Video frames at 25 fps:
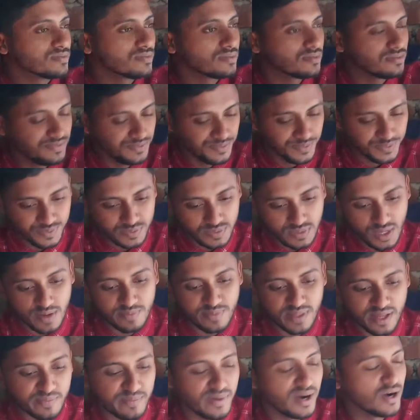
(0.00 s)
আপনাকে
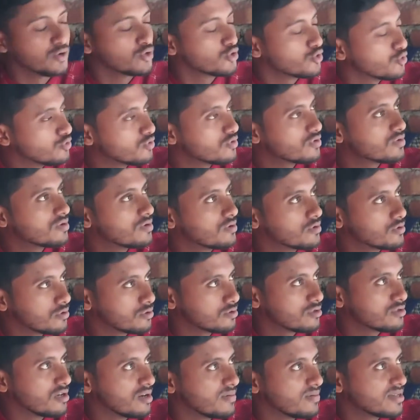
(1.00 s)
পরীক্ষা করার জন্য
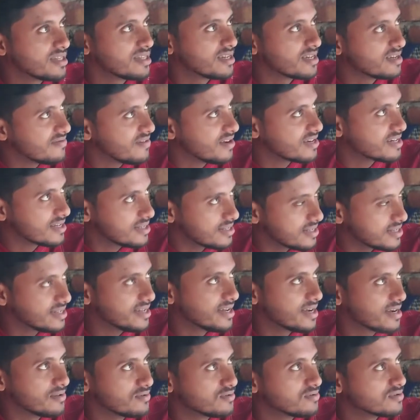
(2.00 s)
যে আপনি আমার টাকা
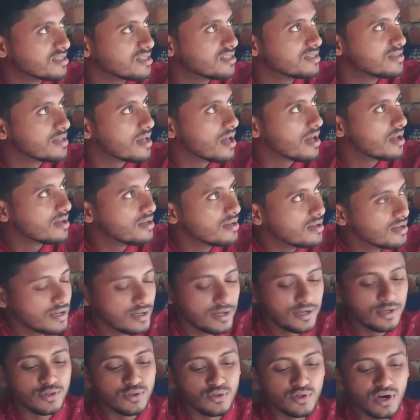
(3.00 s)
আমার থেকে টাকা ধার
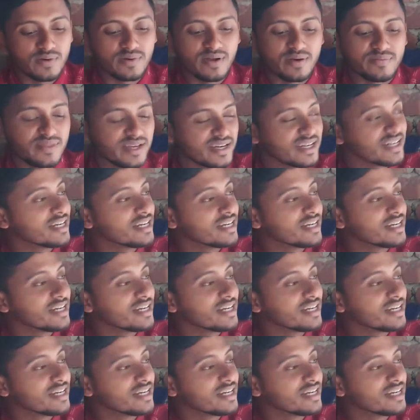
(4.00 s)
চাইছেন